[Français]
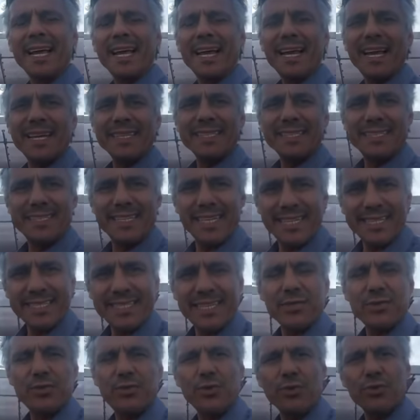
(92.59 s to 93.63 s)
la
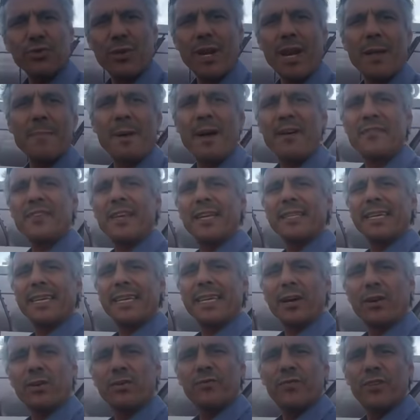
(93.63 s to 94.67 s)
dictature de la mafia des
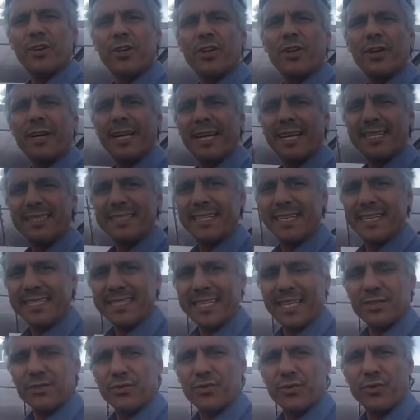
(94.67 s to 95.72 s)
40 voleurs et la
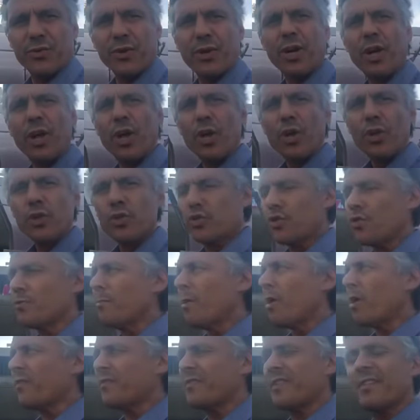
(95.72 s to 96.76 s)
dictature du
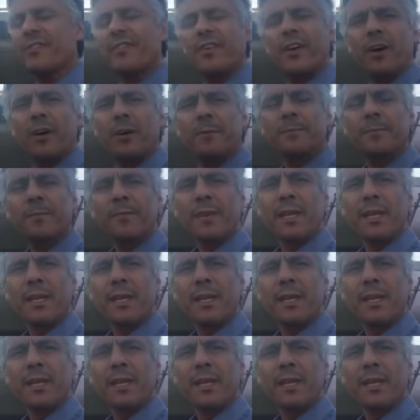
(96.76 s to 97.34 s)
mort-vivant